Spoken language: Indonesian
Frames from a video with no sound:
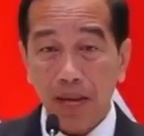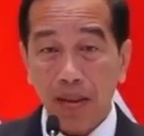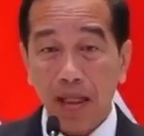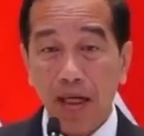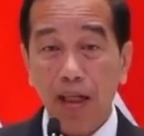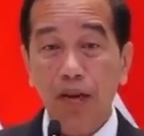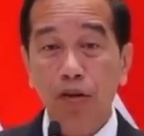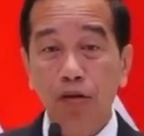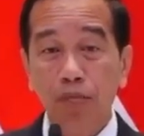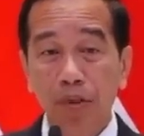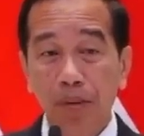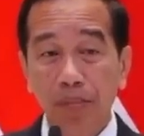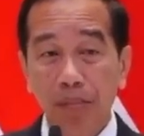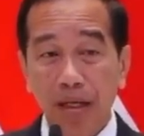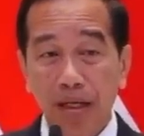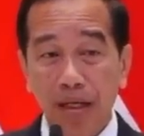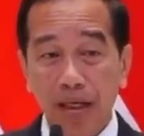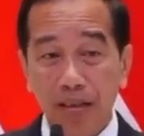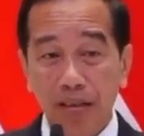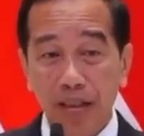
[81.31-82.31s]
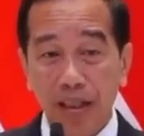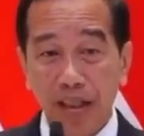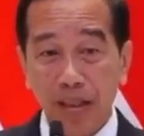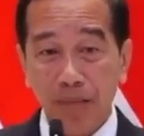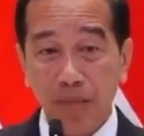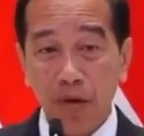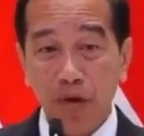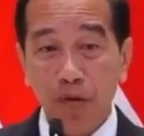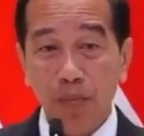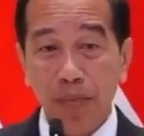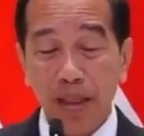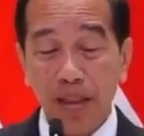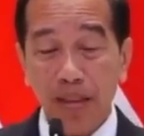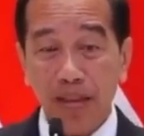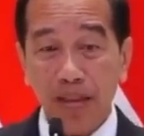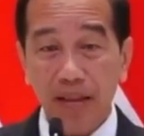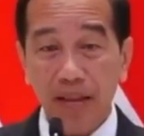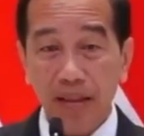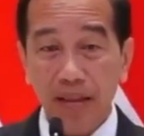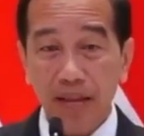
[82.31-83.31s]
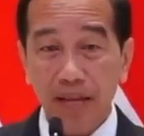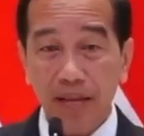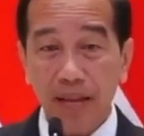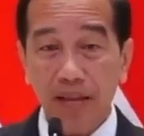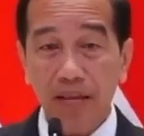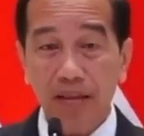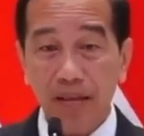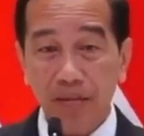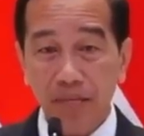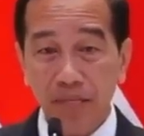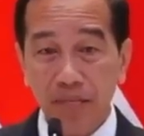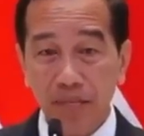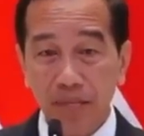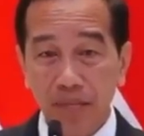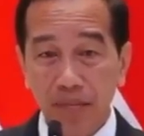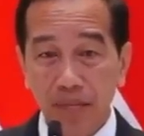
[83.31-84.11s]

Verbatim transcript: Kalau memang ada yang melompati sistem,